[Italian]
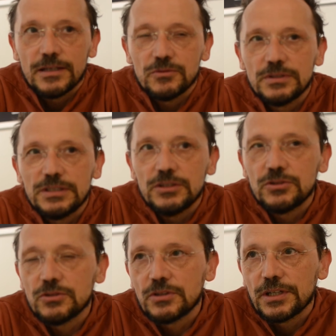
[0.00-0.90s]
è un
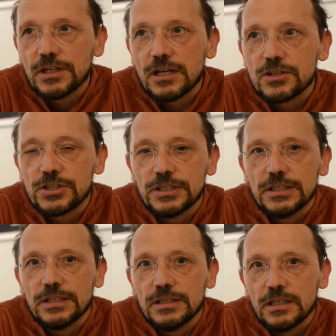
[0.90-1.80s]
titolo che
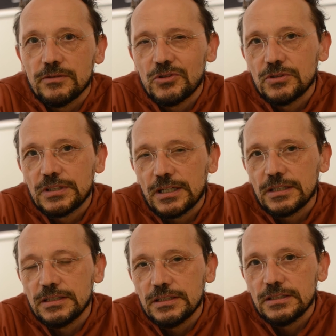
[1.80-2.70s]
nasce dalla volontà
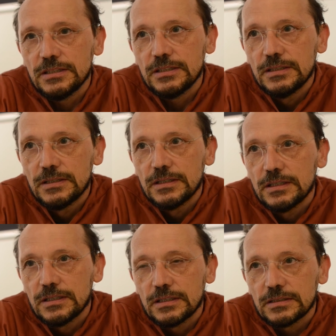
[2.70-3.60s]
di, di,
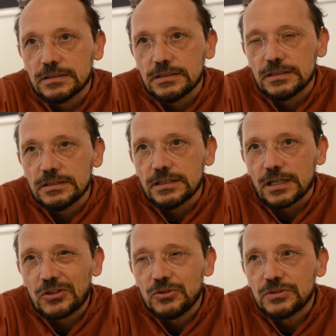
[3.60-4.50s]
di, di
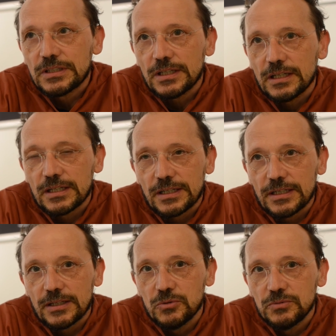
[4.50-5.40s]

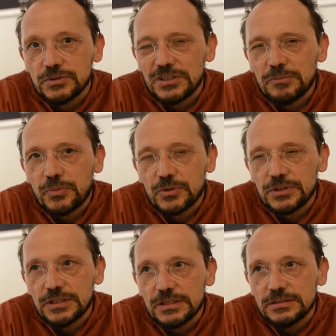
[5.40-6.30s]
raccontare un tipo
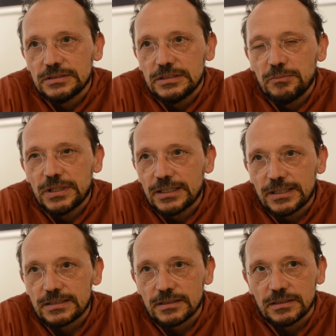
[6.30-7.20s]
di,
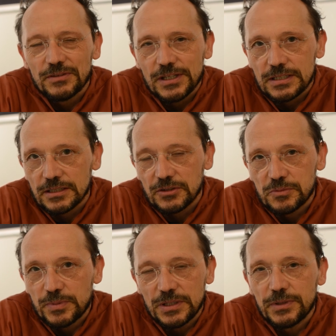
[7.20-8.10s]
bellezza diversa che ho
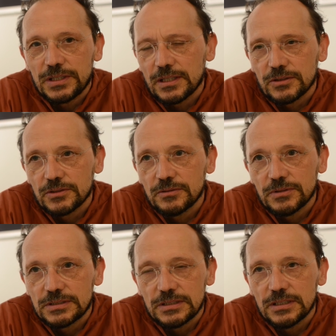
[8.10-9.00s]
sperimentato in
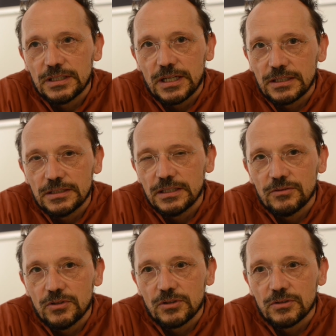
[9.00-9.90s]
questi anni di
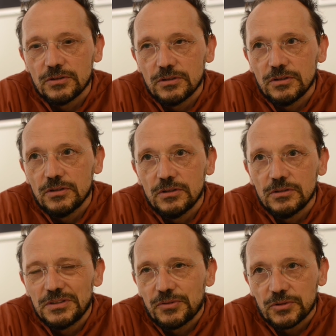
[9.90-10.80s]
lavoro
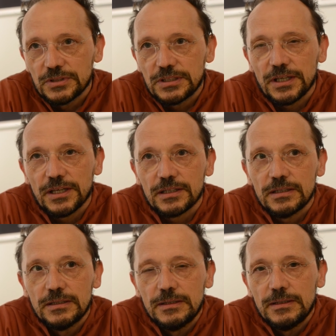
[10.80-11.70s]
di frontiera,
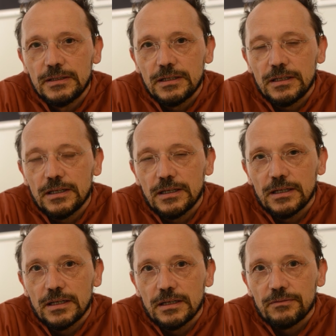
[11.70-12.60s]

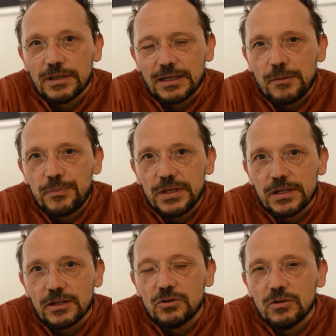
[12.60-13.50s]
eh, far
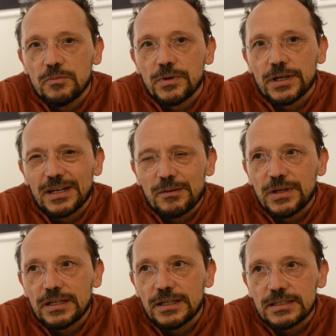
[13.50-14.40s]
capire come la
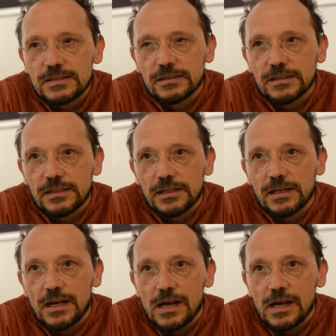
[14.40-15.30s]

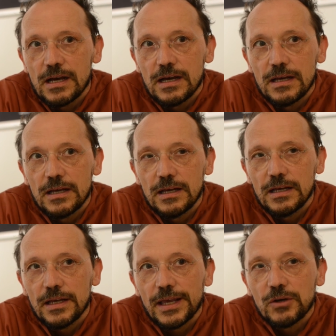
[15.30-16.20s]

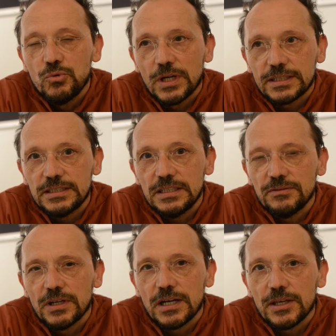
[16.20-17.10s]
bellezza è
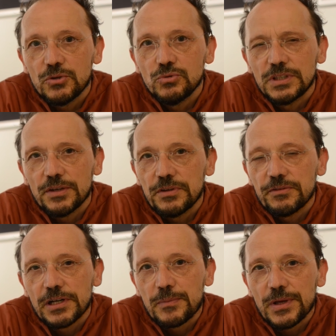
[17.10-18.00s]
curativa, aiuta a
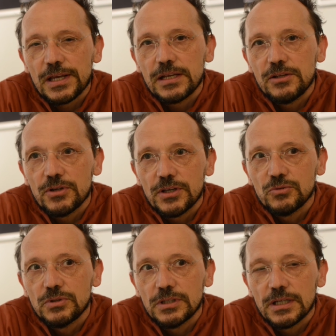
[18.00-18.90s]
vivere meglio,
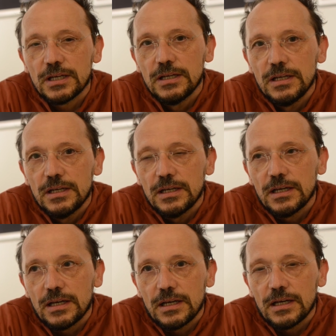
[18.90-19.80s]
aiuta
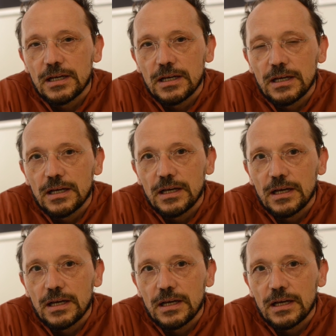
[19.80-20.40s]
a